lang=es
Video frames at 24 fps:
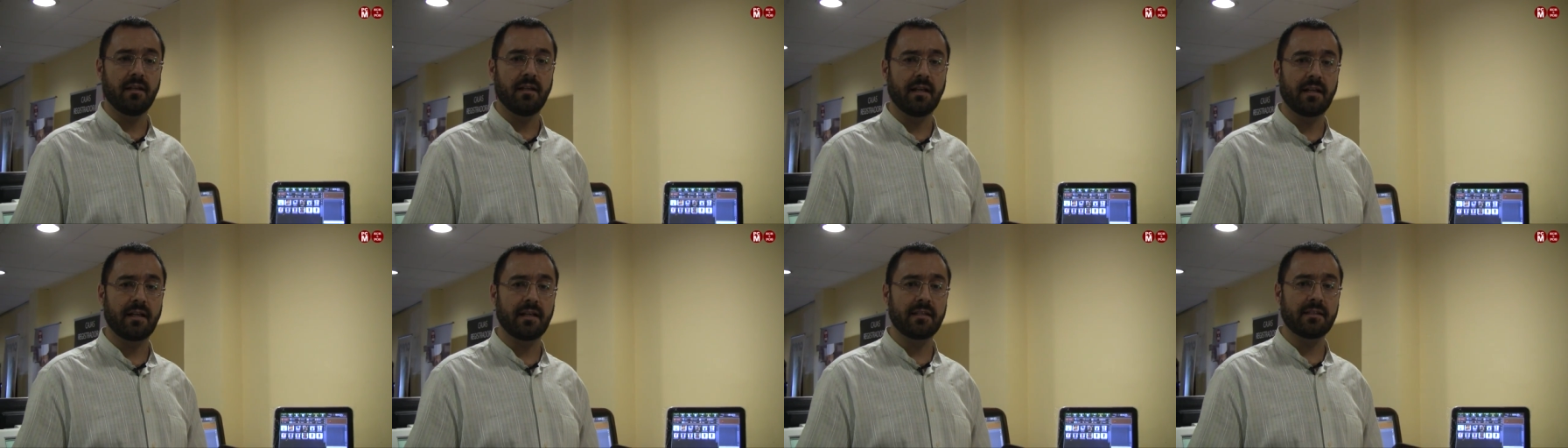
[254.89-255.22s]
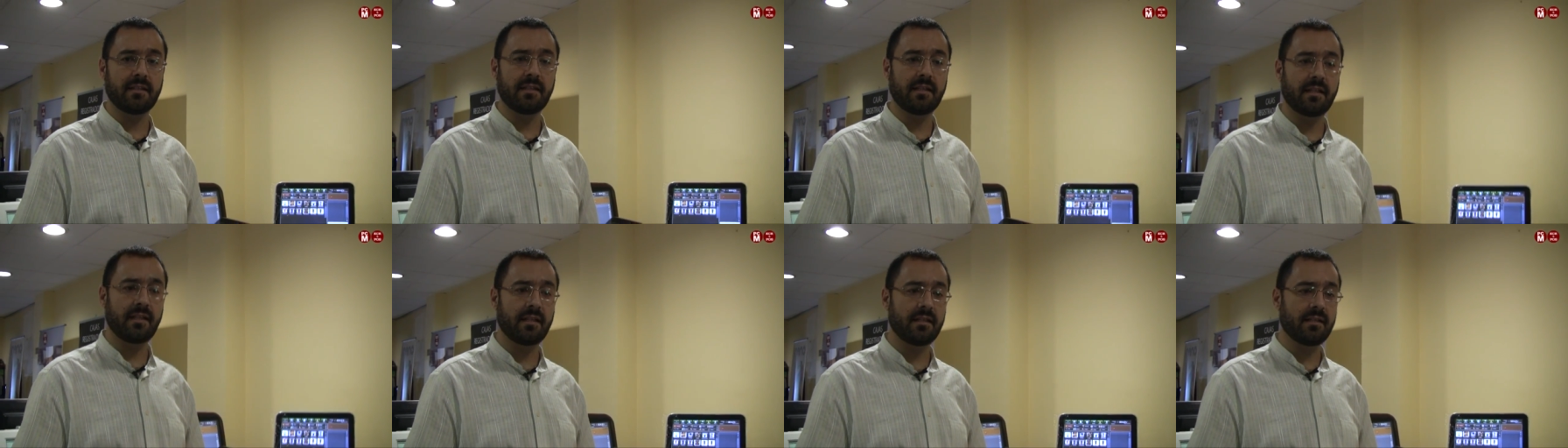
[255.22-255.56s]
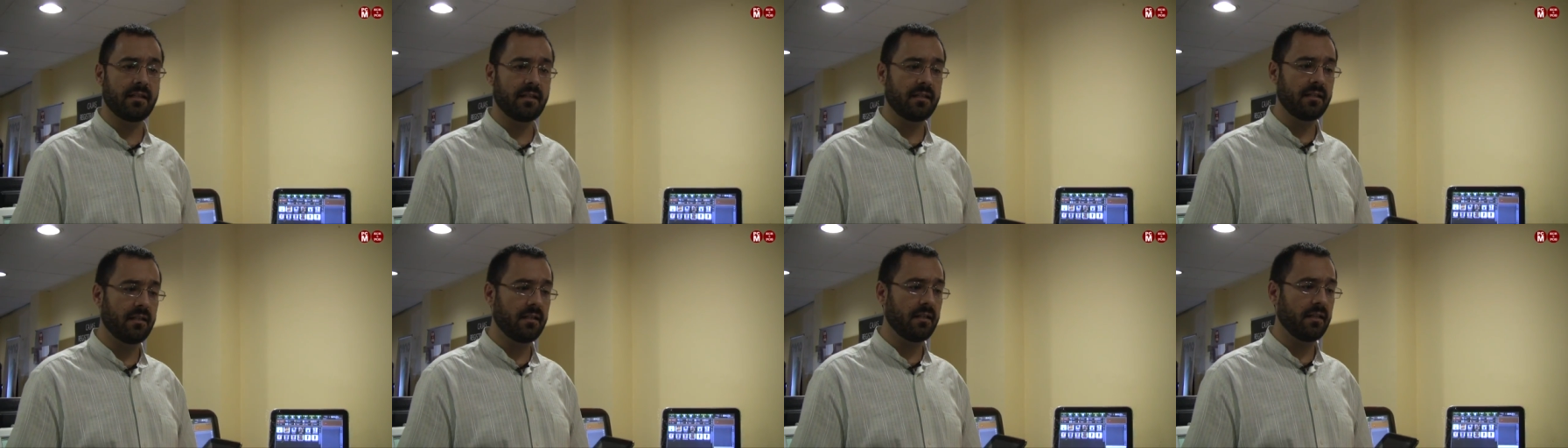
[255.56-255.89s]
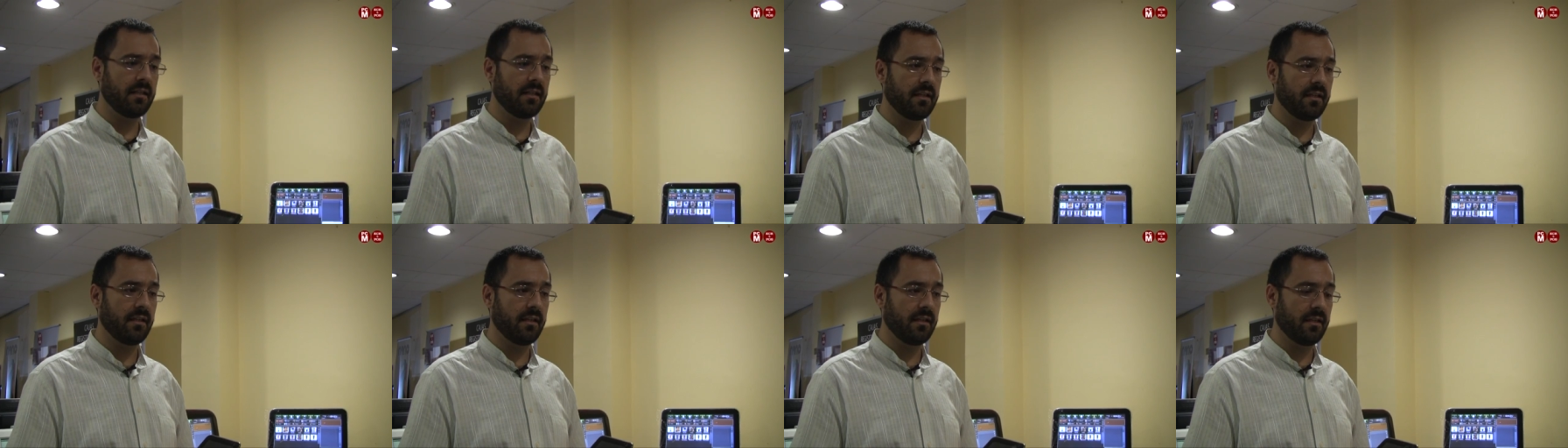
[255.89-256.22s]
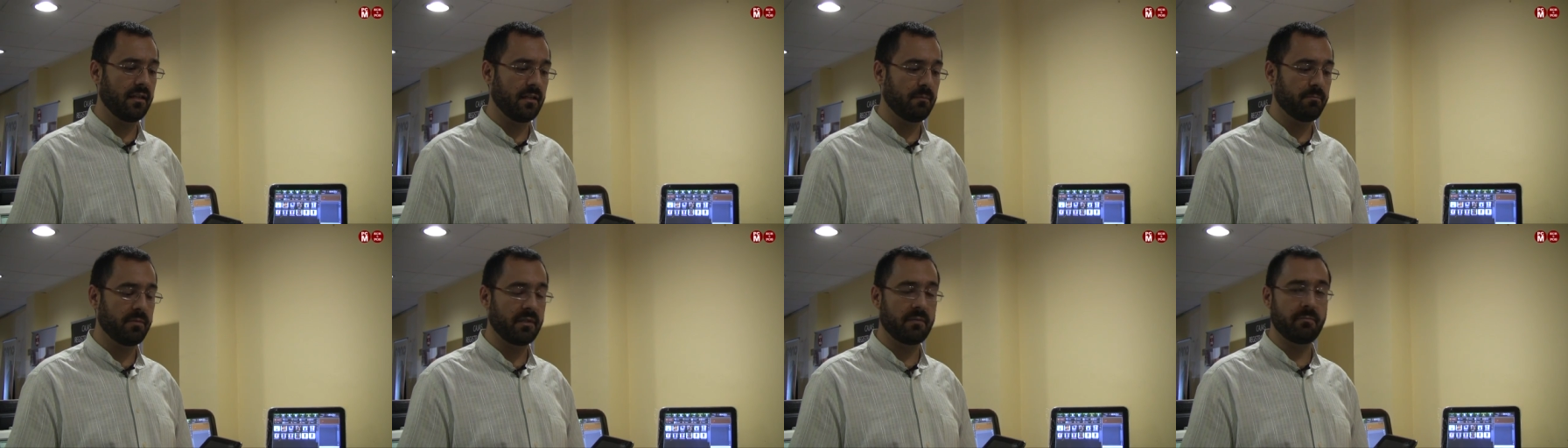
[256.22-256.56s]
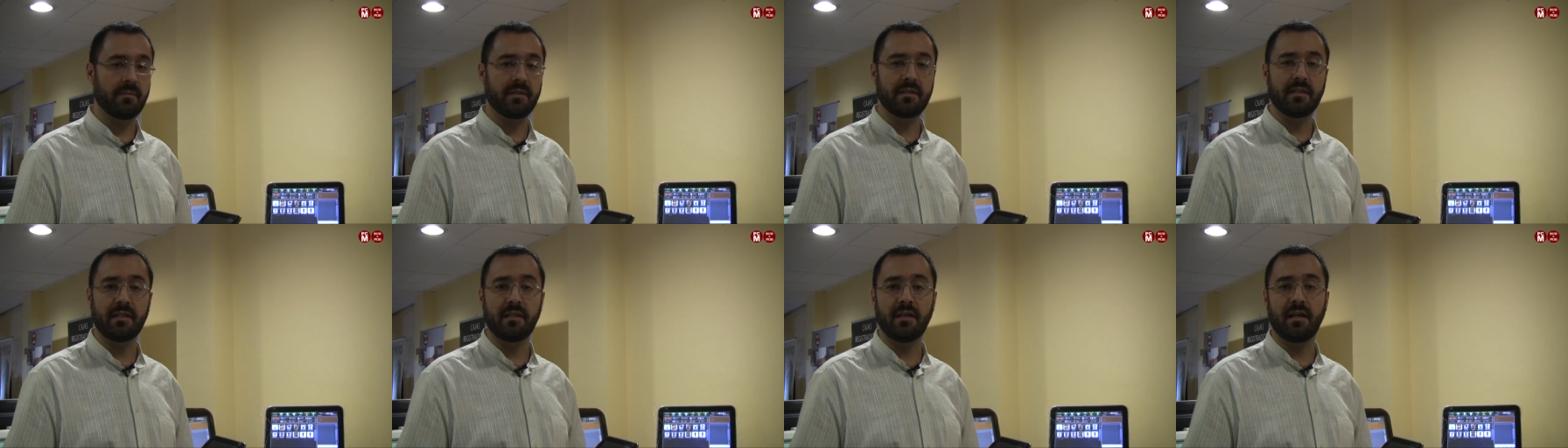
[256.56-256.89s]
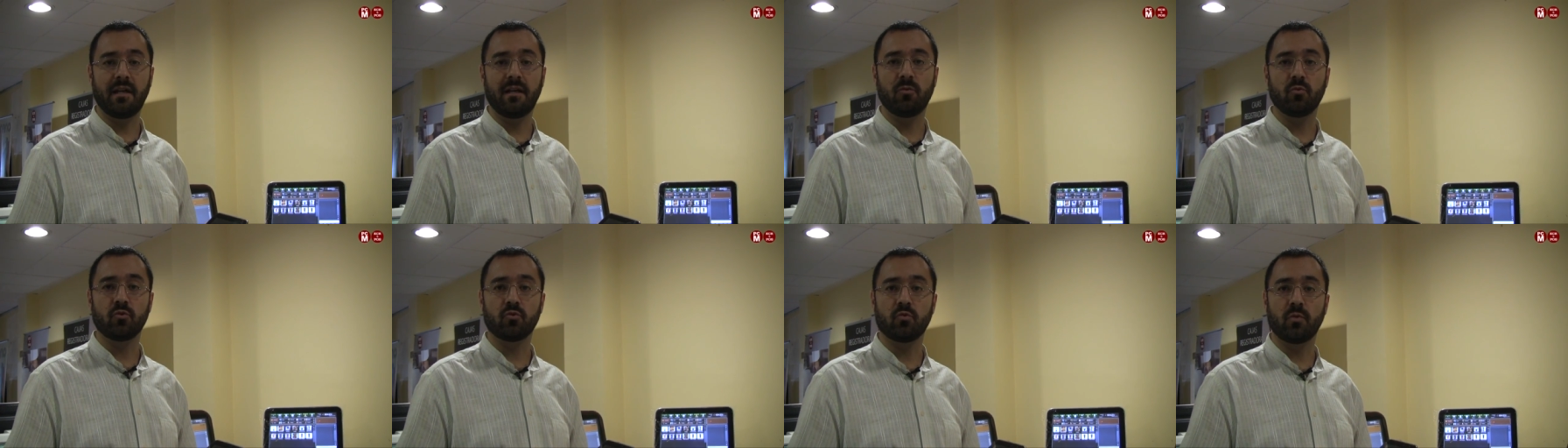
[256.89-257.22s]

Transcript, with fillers: La carta digital eh, permite al